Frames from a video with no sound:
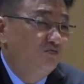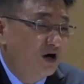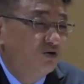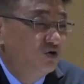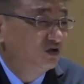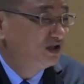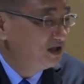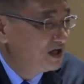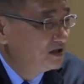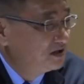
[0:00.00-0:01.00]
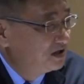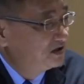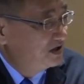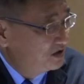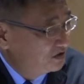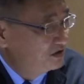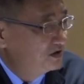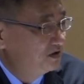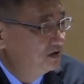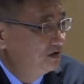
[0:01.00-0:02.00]
保罗这样的解
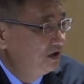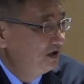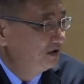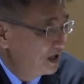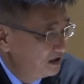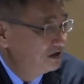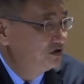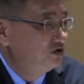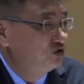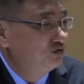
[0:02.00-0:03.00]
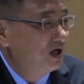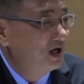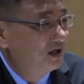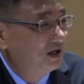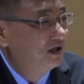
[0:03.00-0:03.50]
释，您看得清楚吗？